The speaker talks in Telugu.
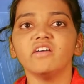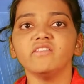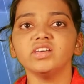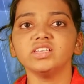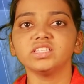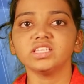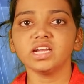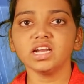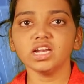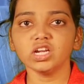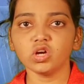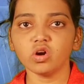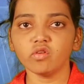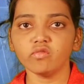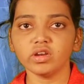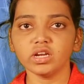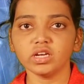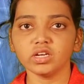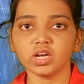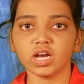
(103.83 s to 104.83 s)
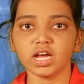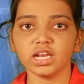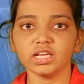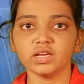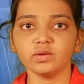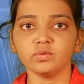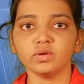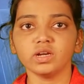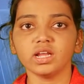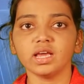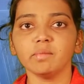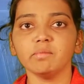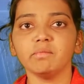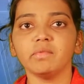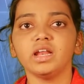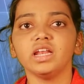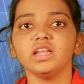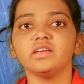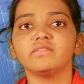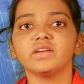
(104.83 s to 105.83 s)
విసరల్ కొవ్వులను కలిగి ఉండే
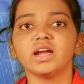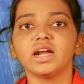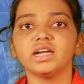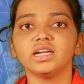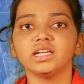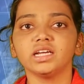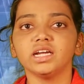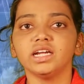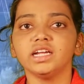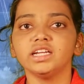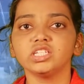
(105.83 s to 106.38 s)
బెల్లీ ఫ్యాట్